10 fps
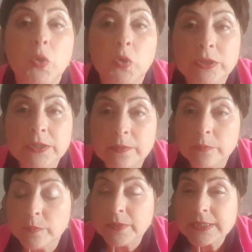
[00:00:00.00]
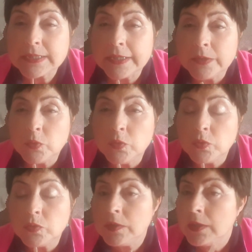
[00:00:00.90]
Hoy llevo mi
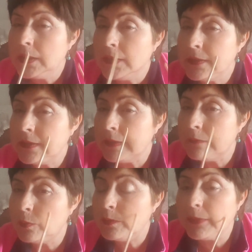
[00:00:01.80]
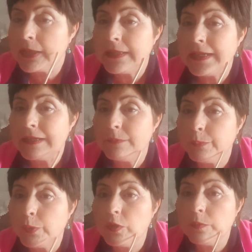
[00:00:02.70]
serum, llevo mi maquillaje en
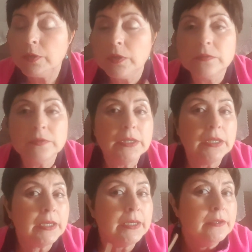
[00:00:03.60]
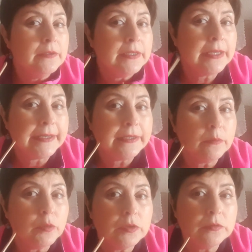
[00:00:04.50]
polvo, ¿eh? De
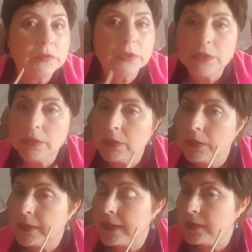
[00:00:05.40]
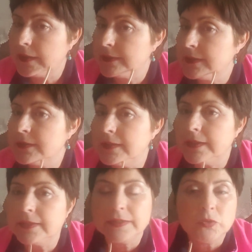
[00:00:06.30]
Canevo, que
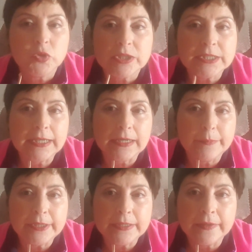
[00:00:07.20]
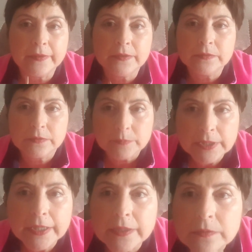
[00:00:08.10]
hidratante, que este no reseca la piel nada,
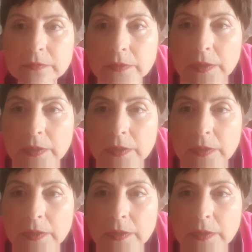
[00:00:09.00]
mirad.